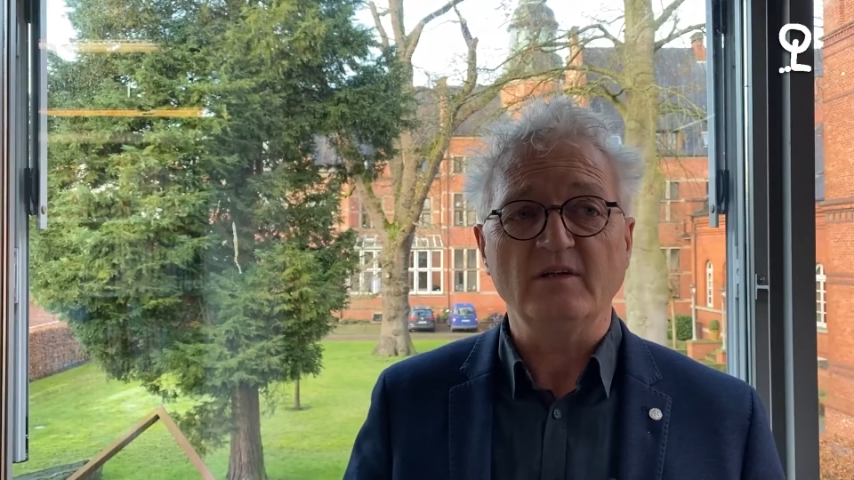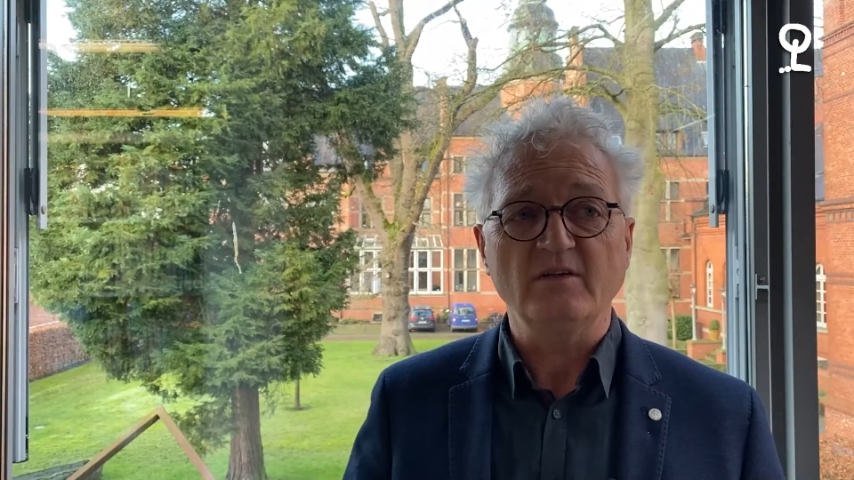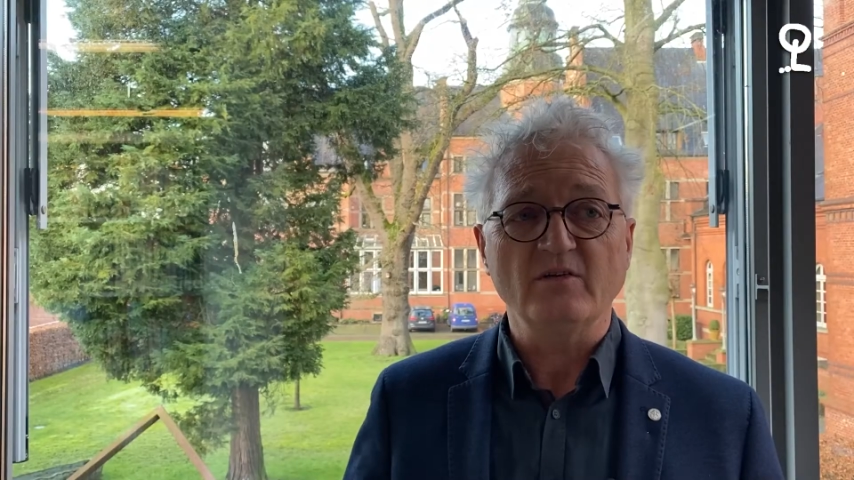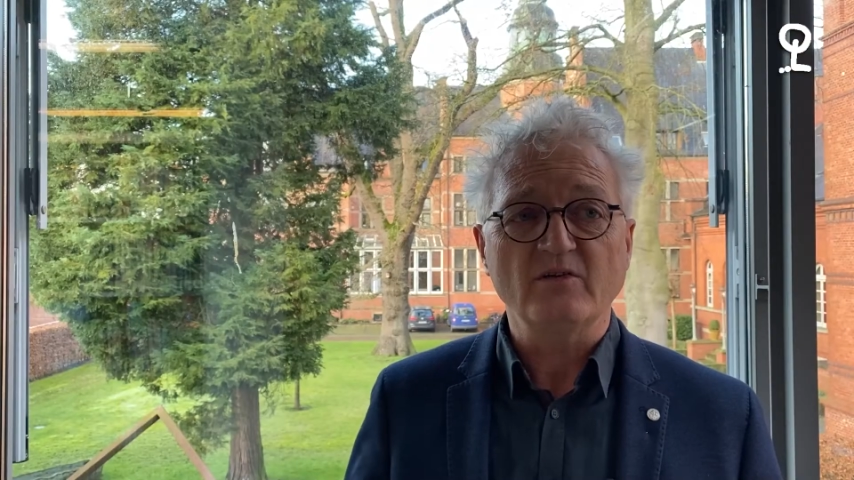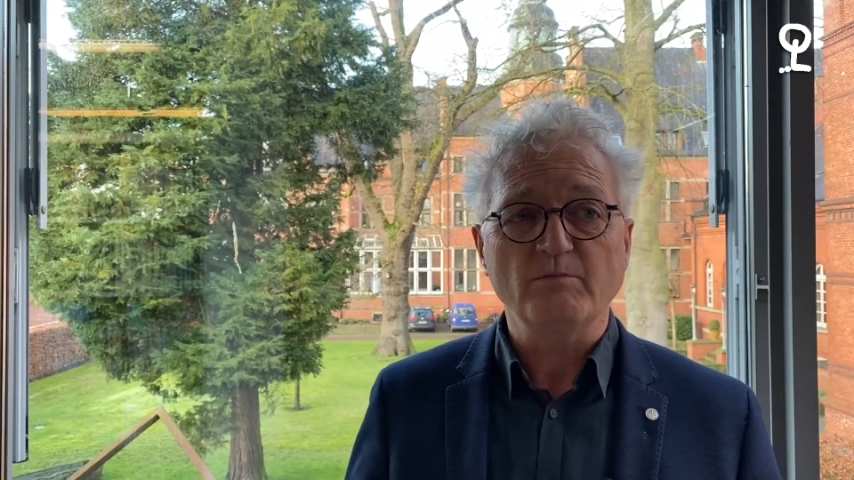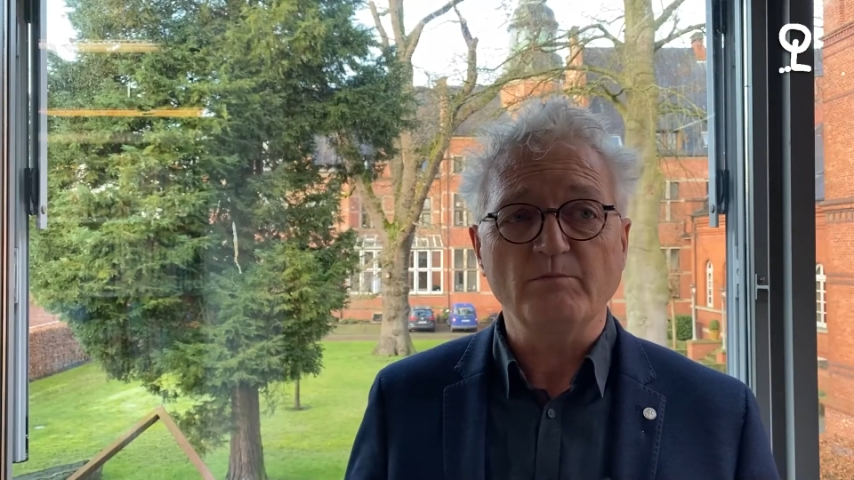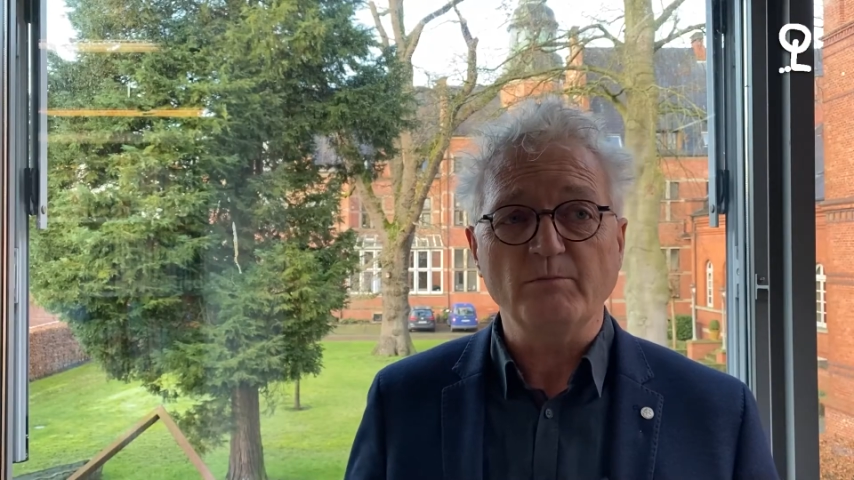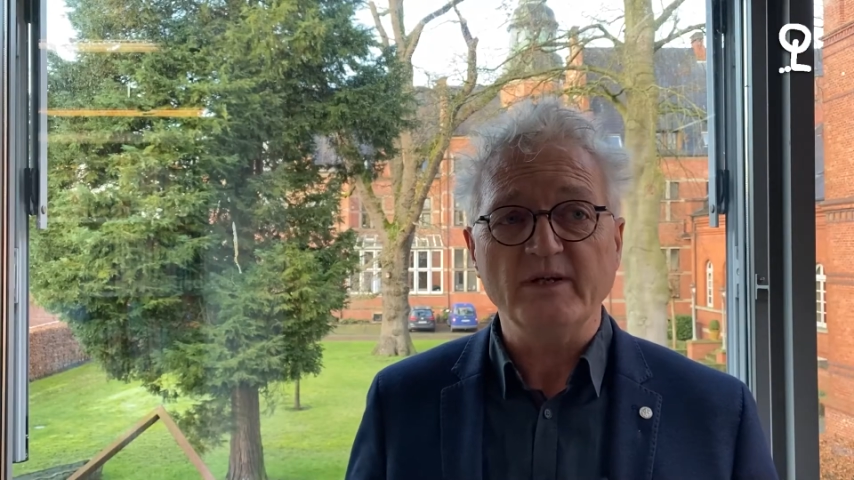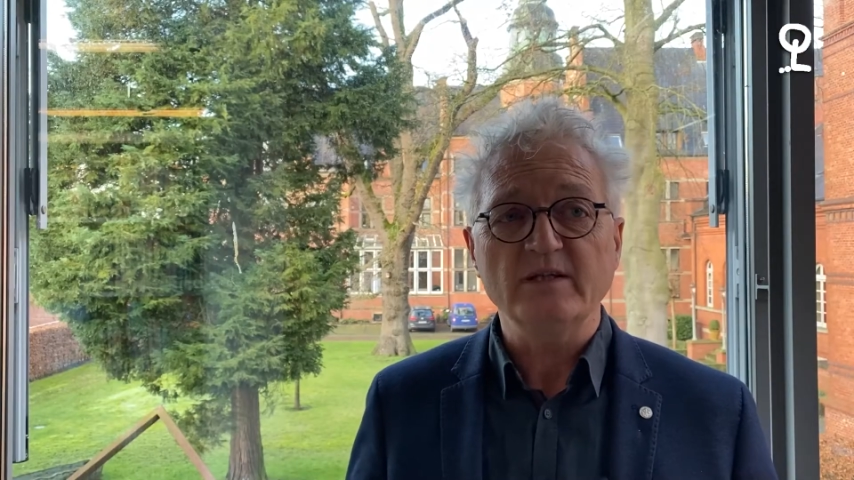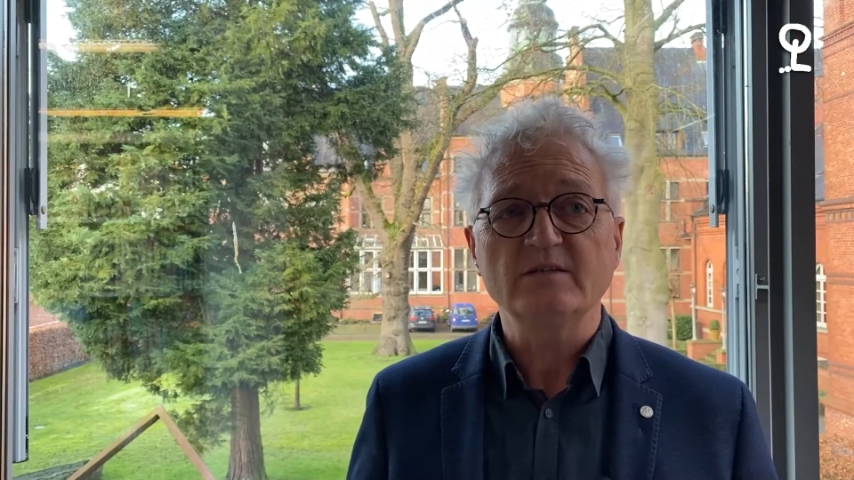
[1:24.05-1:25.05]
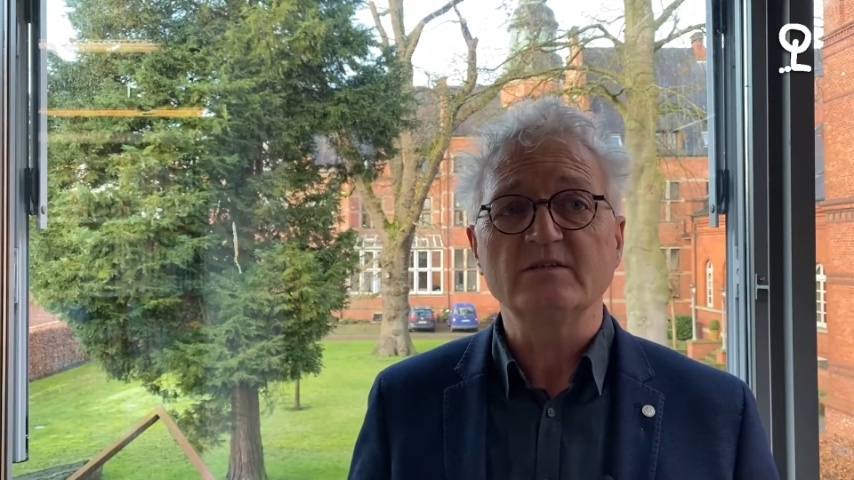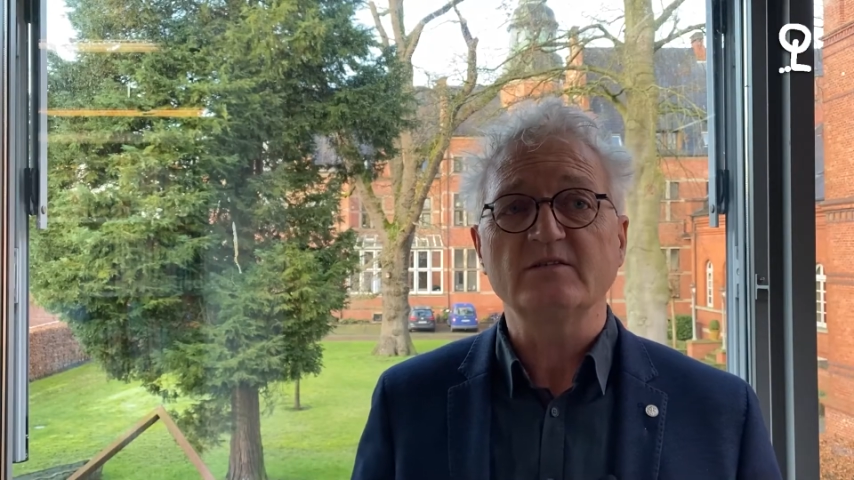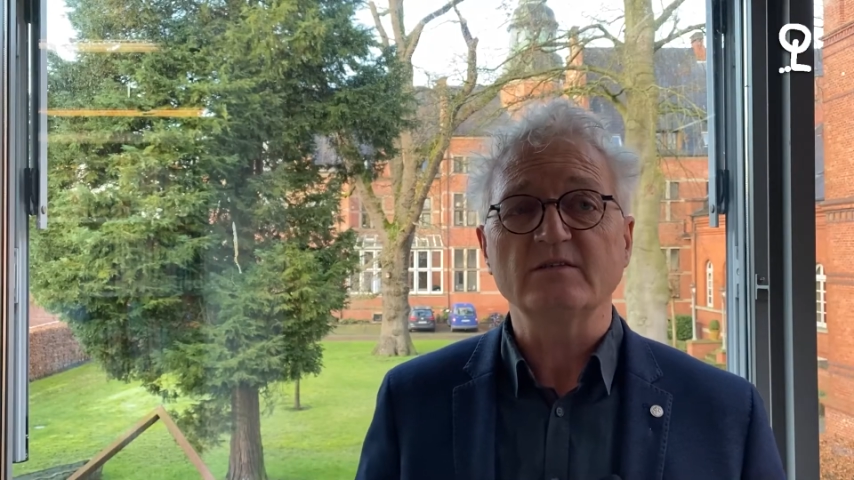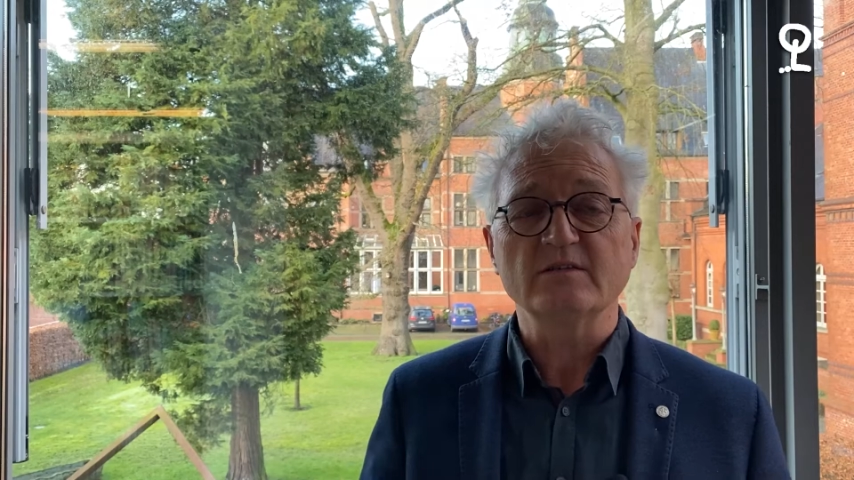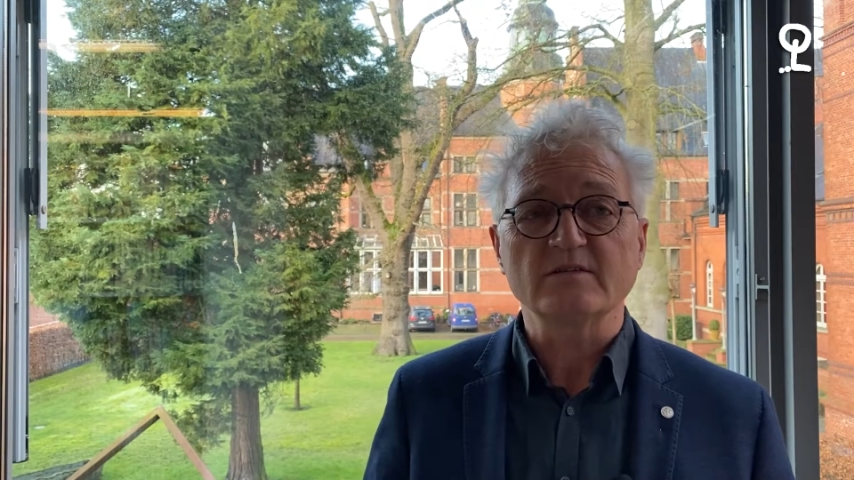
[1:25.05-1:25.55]
dieses
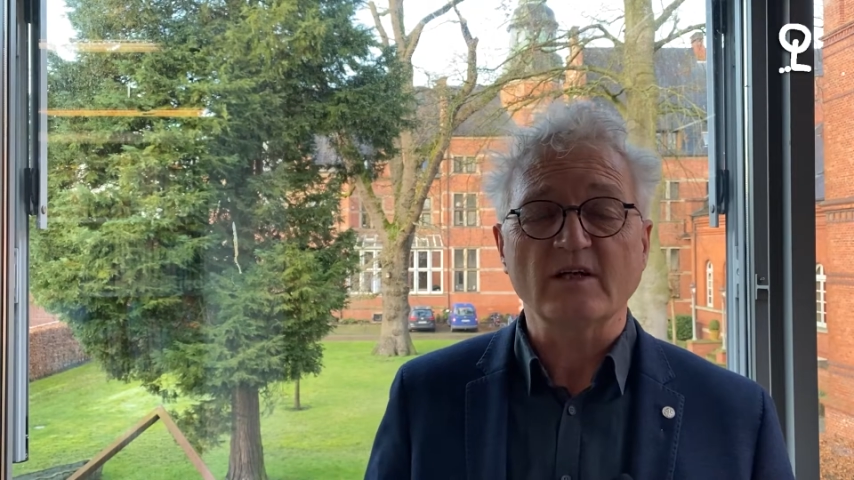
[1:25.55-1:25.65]
Bild, äh,